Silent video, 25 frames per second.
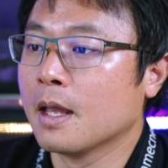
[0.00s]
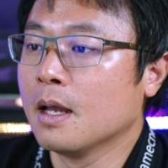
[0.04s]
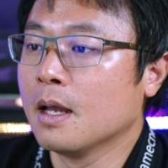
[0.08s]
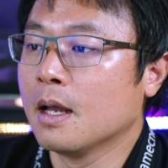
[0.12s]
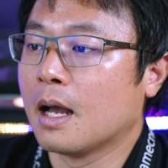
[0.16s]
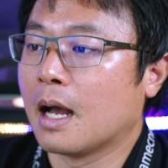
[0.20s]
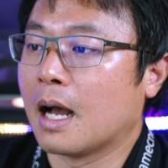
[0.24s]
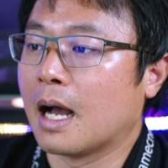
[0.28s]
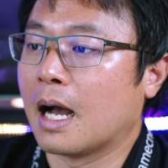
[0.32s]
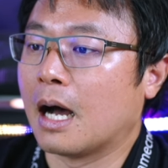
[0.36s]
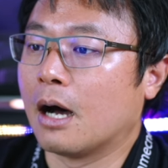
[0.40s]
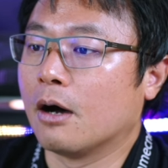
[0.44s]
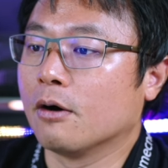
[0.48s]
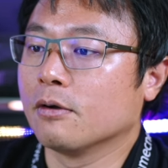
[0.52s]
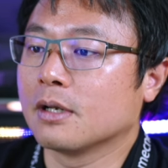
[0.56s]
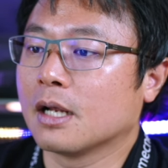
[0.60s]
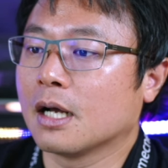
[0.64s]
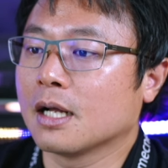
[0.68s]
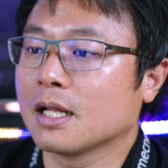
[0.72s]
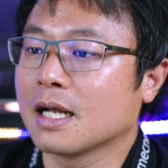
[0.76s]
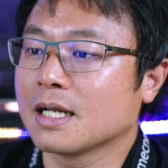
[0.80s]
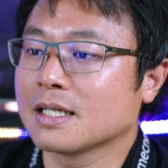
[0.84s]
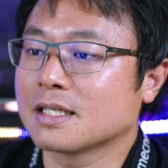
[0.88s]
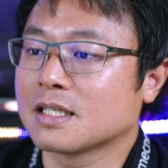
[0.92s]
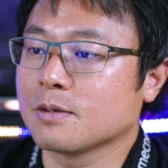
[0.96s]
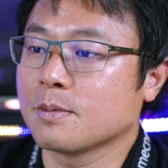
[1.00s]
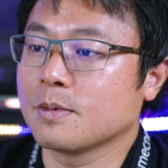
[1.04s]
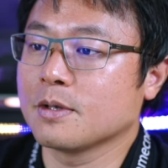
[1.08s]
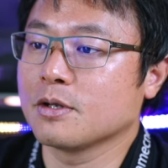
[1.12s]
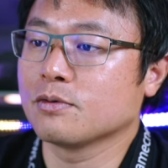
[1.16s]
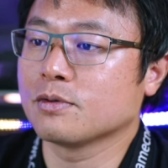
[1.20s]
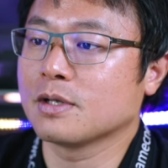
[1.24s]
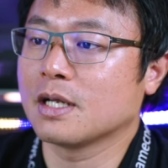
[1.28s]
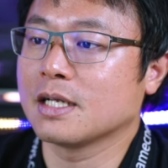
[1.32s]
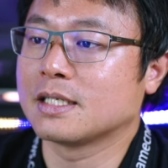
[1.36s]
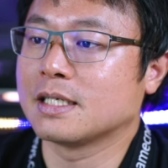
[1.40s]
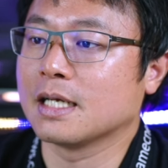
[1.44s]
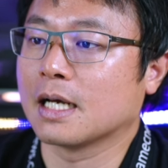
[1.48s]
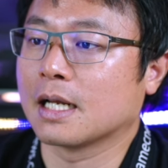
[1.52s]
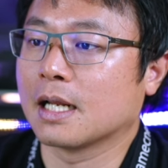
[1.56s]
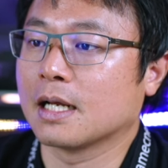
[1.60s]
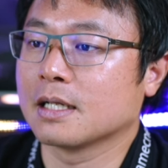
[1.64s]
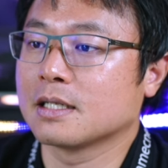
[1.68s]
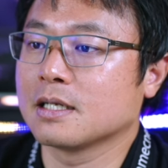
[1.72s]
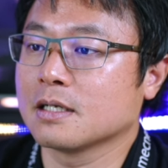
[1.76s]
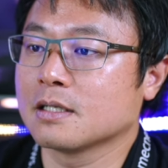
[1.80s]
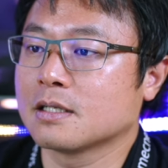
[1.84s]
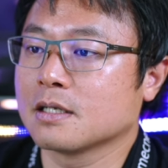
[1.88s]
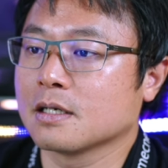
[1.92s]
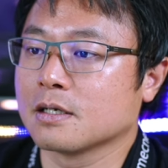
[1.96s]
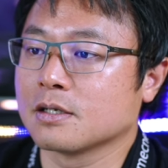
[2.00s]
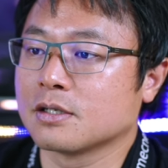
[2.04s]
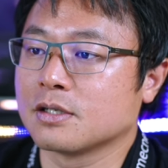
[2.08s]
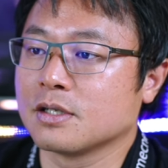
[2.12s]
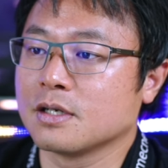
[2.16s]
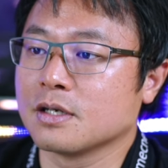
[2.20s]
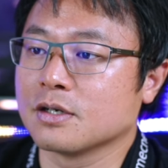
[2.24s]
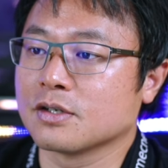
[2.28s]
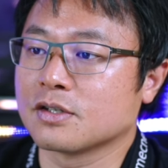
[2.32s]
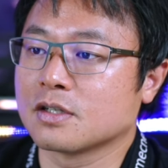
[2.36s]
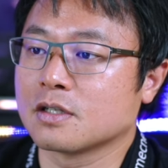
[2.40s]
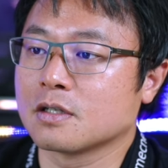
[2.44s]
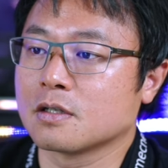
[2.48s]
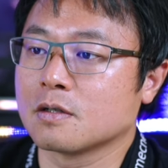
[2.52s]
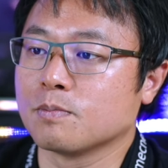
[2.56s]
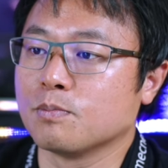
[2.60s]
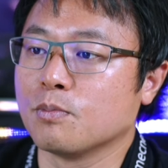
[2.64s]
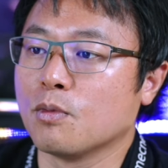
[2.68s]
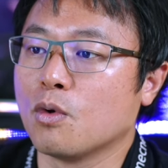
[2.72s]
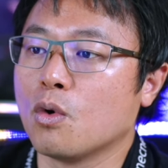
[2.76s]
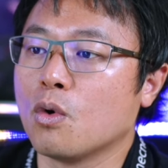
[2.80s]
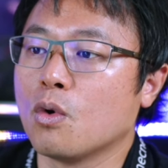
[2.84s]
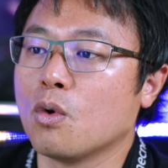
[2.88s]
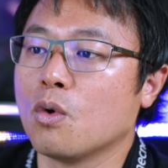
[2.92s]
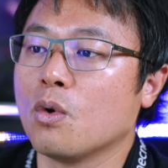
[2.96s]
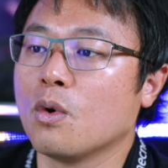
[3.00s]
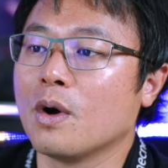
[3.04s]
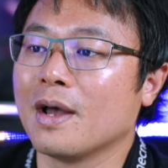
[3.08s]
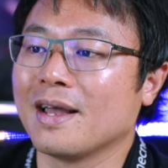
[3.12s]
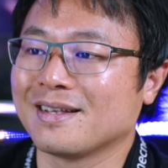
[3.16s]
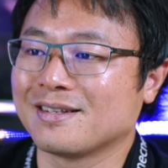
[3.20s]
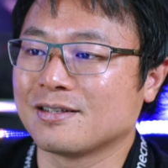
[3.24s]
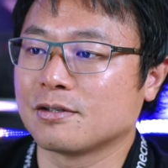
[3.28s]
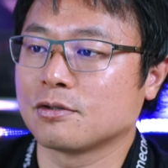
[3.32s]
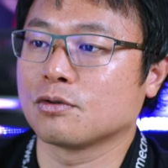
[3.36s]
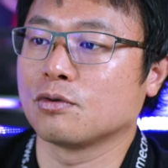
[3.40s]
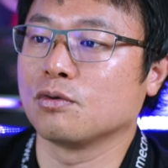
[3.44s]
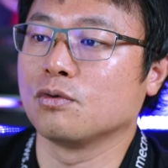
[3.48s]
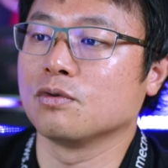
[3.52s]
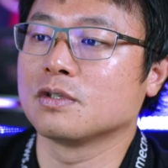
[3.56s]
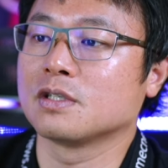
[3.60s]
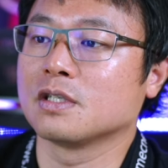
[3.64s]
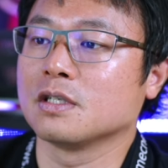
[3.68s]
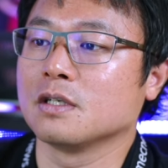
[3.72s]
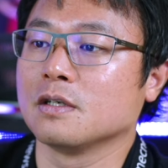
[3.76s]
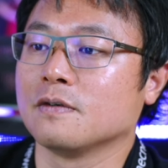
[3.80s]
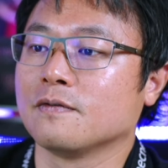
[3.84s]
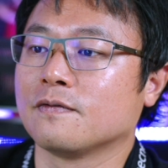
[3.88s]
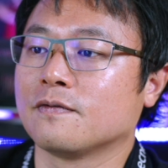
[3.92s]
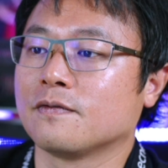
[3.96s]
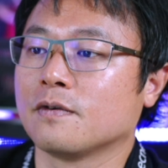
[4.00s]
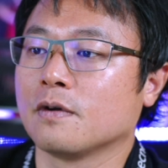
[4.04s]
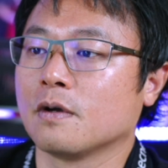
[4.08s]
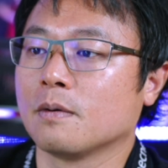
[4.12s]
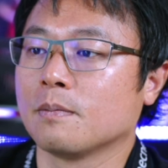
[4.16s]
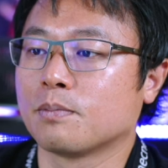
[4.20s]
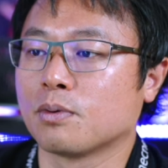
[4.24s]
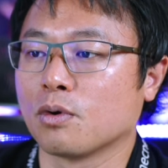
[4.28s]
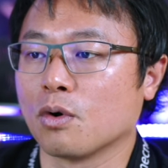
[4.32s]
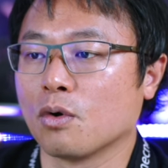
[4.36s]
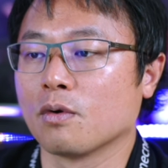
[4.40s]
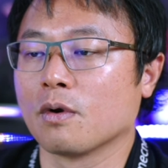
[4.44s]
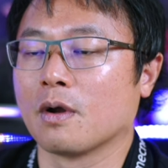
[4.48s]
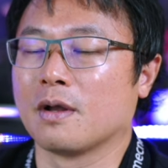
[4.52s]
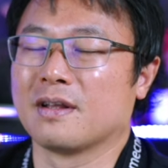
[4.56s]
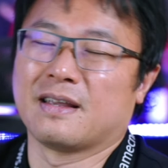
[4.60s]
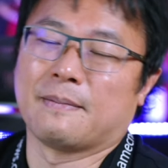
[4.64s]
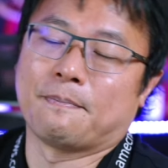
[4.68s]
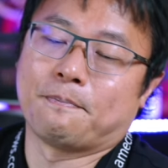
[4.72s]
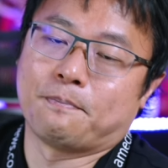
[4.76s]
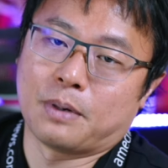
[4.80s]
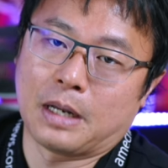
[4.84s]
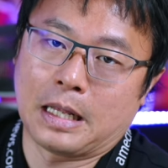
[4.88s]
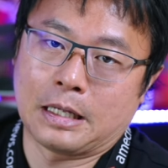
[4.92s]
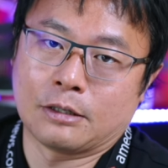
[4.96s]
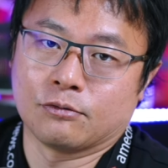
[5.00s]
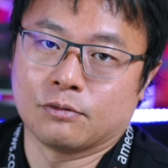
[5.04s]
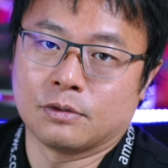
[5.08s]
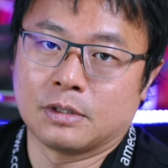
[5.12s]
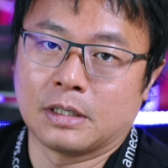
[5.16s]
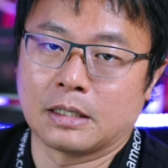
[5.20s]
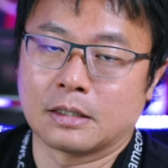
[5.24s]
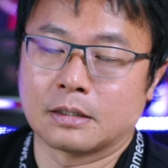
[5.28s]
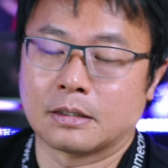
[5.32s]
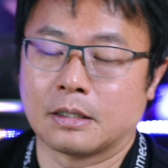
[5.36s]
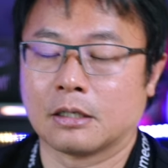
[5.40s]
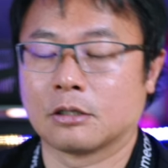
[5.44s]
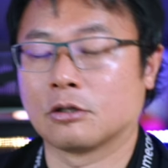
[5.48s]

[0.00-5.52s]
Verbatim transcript: 好，然后他这边又在讲啦，他这个是一个 small exclusive program， 也本来就这样子啊。